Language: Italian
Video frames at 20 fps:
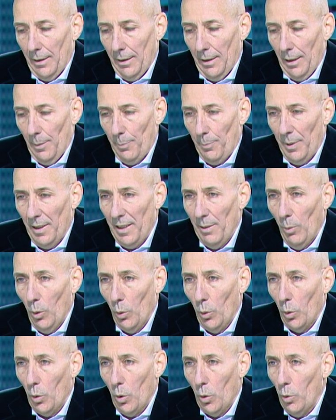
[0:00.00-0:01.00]
il primo
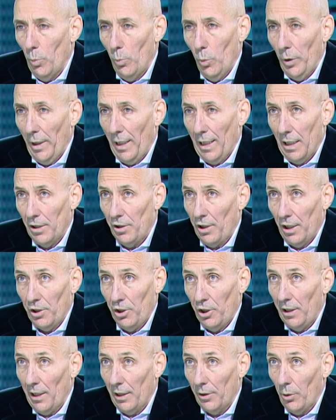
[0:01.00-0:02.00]
luogo comune, l'ha già
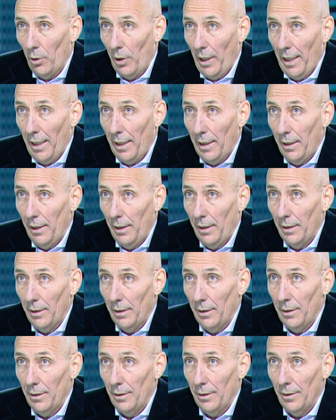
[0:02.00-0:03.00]
citato lei,
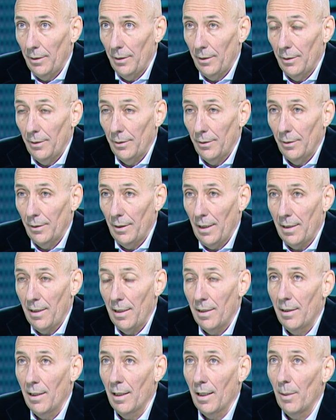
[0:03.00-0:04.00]
eh,
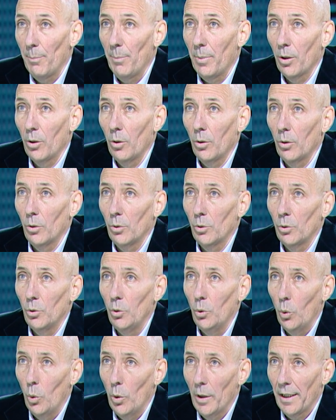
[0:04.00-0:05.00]
esisterebbero
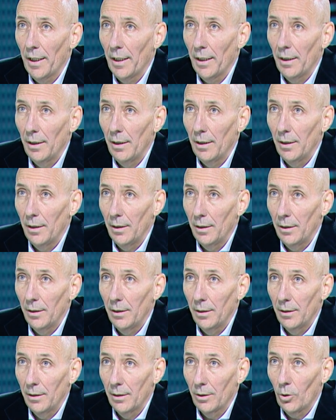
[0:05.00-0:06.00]
due
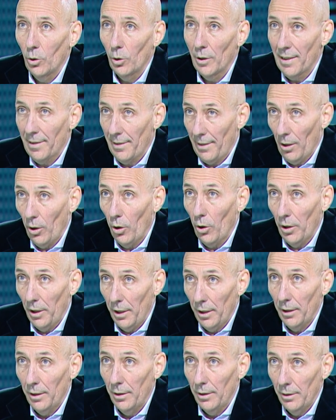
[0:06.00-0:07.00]

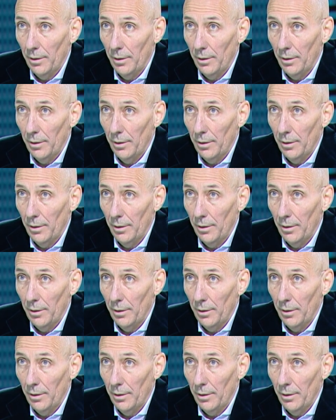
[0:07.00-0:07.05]
colesteroli.